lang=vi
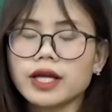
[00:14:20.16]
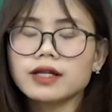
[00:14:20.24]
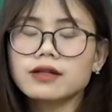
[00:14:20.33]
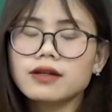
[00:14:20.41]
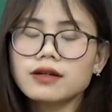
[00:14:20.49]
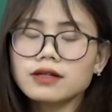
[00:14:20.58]
cách
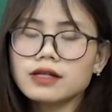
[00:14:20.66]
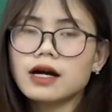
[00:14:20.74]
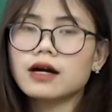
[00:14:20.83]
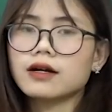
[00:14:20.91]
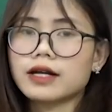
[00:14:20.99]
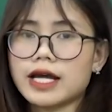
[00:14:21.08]
lững
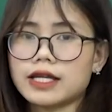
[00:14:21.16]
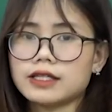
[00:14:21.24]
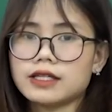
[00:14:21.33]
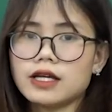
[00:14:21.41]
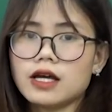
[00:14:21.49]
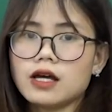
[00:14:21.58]
lờ này
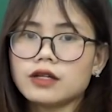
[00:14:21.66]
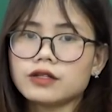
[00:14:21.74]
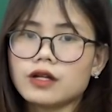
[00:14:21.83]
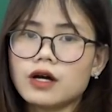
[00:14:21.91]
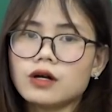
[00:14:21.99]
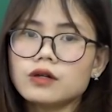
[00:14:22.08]

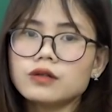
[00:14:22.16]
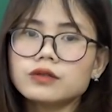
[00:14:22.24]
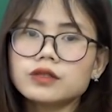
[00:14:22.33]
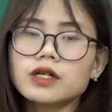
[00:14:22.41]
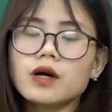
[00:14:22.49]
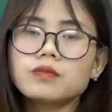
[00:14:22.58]
nó
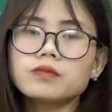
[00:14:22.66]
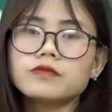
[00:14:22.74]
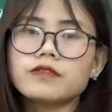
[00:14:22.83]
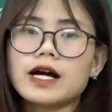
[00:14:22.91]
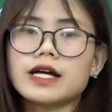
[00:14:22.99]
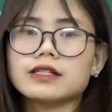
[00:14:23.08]
không
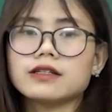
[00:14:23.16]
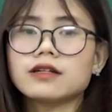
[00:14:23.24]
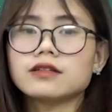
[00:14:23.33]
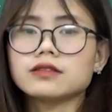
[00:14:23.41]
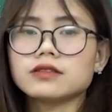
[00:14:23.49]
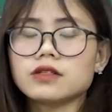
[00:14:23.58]
phải
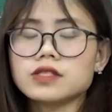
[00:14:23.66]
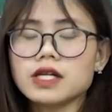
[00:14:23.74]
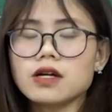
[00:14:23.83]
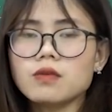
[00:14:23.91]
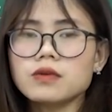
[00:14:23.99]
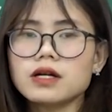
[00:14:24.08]
gợi nó sẽ
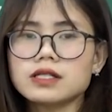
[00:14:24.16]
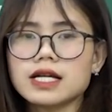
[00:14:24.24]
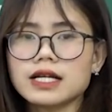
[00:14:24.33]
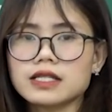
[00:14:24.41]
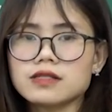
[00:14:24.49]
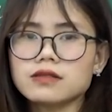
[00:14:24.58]
không gợi
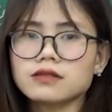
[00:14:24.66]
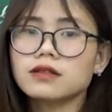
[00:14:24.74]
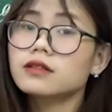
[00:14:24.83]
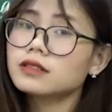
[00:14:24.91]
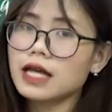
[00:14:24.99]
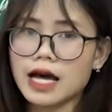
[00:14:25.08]
ra cái sự
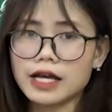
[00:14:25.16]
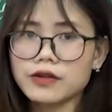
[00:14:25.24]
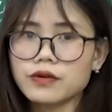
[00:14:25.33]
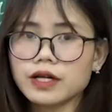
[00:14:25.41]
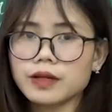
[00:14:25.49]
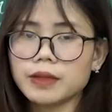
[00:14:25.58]
thư thái
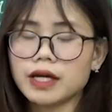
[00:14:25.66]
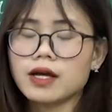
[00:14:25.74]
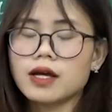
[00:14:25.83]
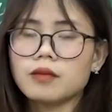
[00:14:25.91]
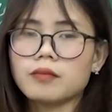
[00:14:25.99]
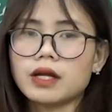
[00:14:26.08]
đâu các em ạ
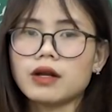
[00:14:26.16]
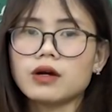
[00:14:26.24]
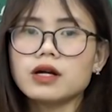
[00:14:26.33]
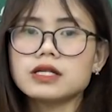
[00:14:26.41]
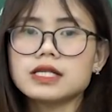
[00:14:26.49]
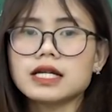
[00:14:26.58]
mà
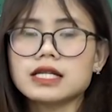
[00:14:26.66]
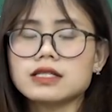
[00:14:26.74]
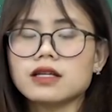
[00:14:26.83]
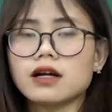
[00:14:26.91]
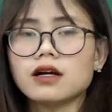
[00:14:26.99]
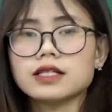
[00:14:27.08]
nó gợi ra cái
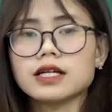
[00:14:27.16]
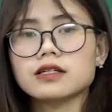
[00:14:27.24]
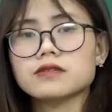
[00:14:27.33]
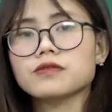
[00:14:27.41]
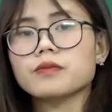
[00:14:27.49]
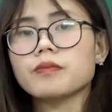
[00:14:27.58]
gì gợi ra
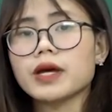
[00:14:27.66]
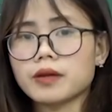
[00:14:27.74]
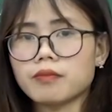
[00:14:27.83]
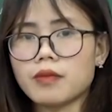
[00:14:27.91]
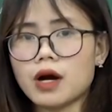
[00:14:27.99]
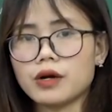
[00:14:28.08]
cái sự mệt
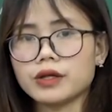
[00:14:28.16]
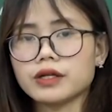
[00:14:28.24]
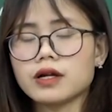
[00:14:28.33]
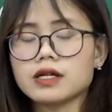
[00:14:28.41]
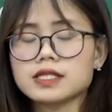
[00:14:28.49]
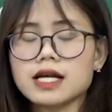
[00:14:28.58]
mỏi
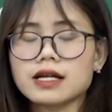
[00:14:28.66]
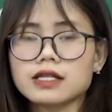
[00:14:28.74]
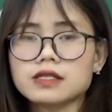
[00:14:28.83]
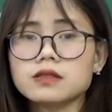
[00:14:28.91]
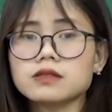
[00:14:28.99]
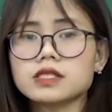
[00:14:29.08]
gợi ra
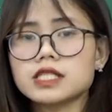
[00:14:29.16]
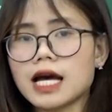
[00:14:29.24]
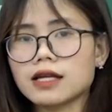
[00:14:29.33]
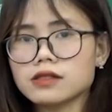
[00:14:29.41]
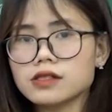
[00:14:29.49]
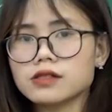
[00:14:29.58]
cái sự
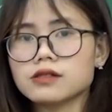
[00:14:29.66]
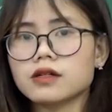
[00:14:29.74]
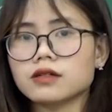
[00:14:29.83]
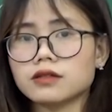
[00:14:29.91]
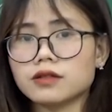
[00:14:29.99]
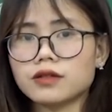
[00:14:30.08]
chán
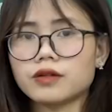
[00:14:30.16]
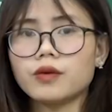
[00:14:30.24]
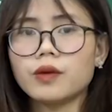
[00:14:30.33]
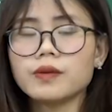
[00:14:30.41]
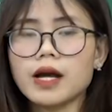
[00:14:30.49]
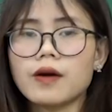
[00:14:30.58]
trường
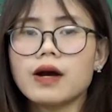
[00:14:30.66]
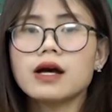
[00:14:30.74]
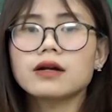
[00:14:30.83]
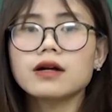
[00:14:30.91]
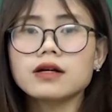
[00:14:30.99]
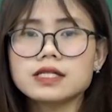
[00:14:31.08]
đúng không nào
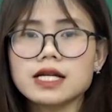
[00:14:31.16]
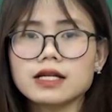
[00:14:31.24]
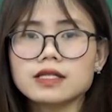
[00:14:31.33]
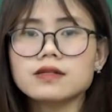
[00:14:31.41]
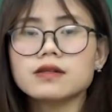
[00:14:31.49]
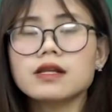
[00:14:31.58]
gợi ra
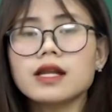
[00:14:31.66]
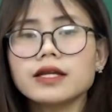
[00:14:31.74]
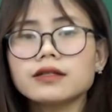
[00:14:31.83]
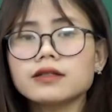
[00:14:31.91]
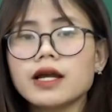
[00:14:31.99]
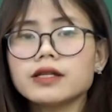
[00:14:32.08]
cái sự
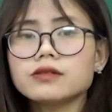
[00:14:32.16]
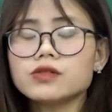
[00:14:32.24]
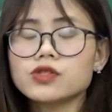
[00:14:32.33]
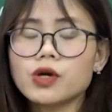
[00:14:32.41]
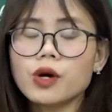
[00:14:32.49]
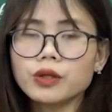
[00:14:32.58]
lênh
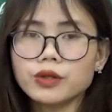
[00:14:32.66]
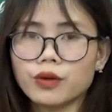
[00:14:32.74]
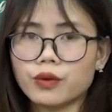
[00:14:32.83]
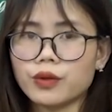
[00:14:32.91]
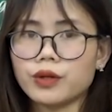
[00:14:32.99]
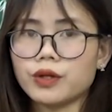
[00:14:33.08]
đênh trôi
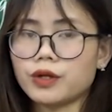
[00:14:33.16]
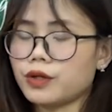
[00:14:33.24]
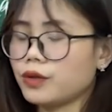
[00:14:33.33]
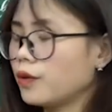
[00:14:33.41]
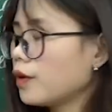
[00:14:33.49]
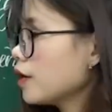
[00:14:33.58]
nổi đúng